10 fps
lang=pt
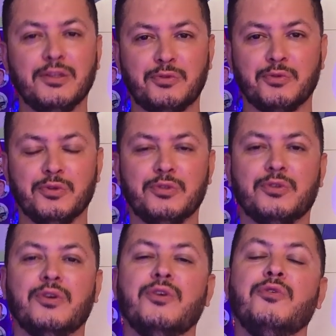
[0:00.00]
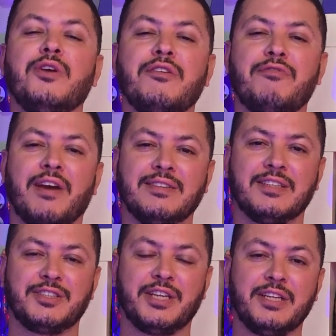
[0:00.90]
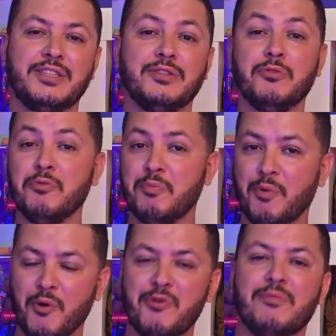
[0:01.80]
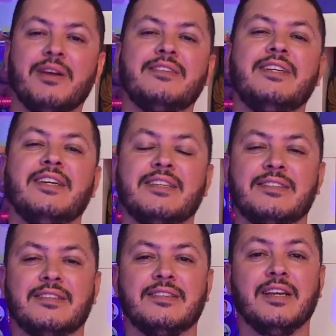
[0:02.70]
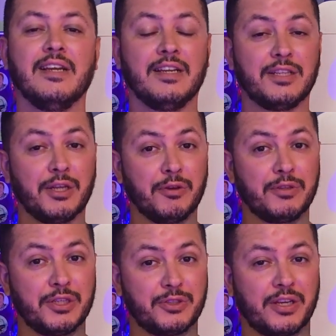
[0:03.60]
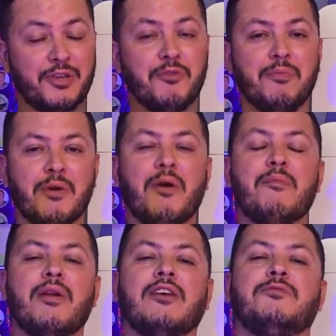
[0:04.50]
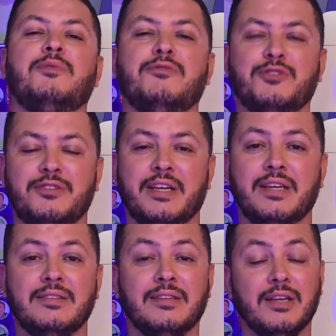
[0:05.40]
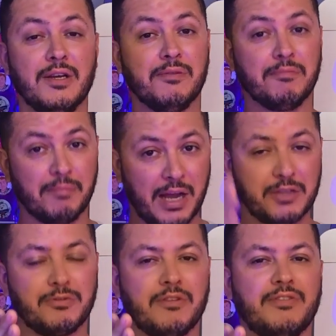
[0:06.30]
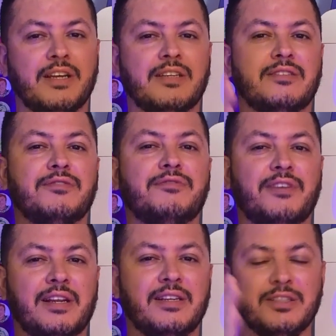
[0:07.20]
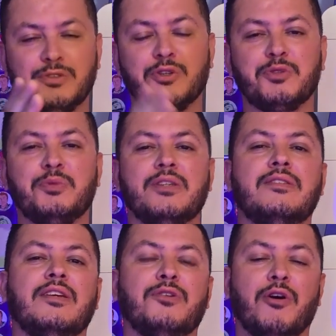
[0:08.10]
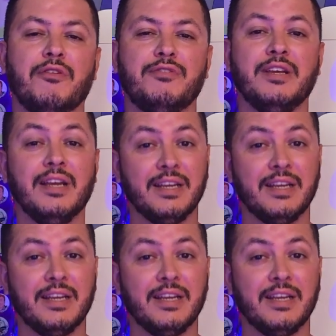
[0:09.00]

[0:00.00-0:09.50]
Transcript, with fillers: e tudo o que faz a gente um pouco mais crianças. Então eu deixo aqui o meu abraço para vocês. Mais uma vez, feliz 2019